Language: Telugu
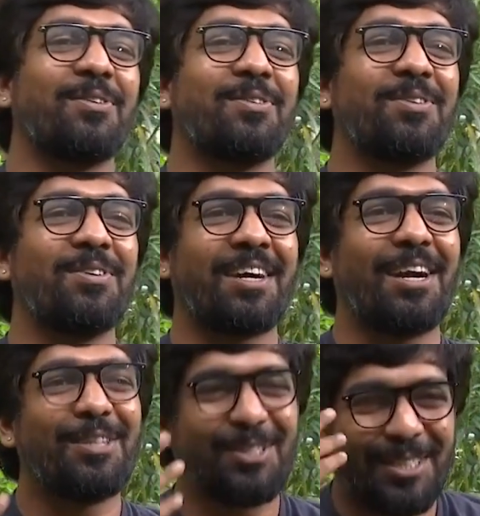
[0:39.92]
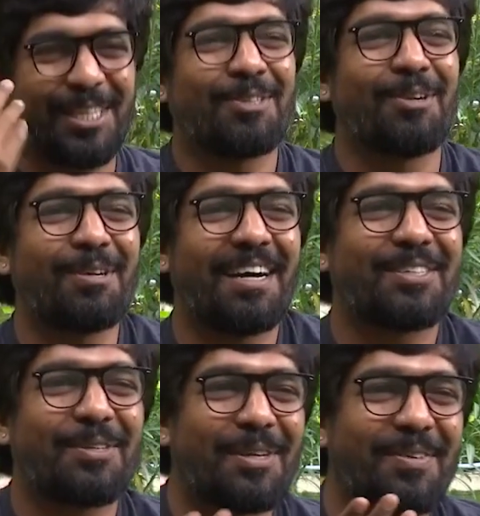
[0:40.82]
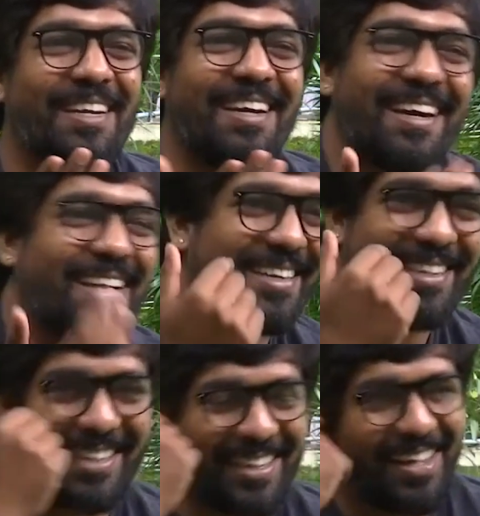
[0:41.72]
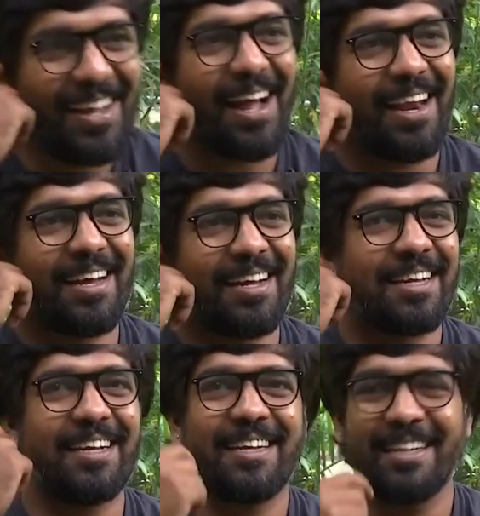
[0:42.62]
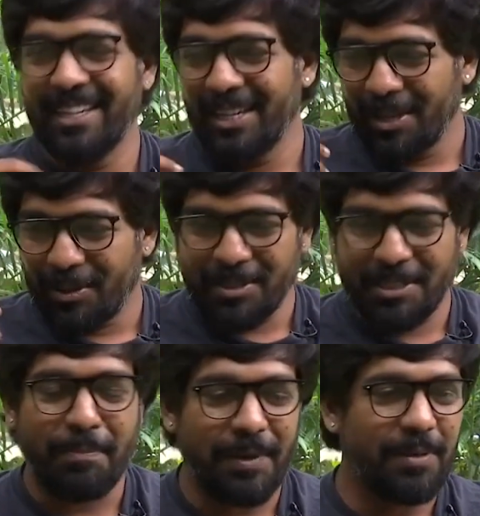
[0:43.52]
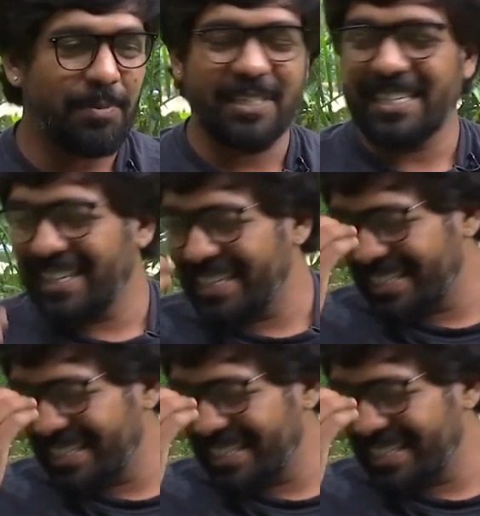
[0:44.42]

నీకు కళ్ళు చూస్తే సొల్లు కాచుకోవటమేనా అంటారు కదా అలాగా చెప్పేటప్పుడు రే